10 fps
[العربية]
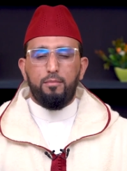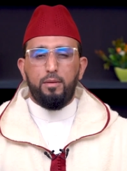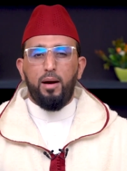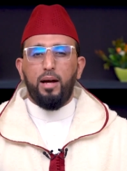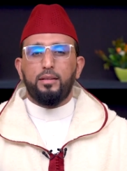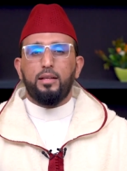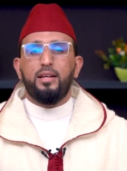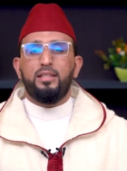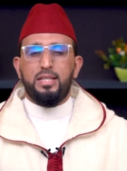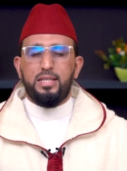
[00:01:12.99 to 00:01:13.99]
من
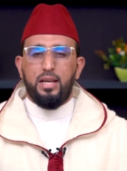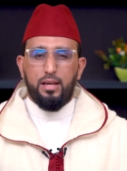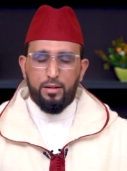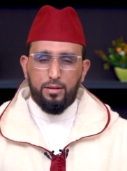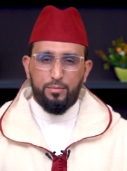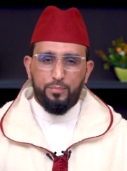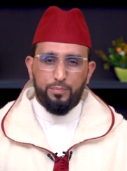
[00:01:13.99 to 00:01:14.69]
محطات السير.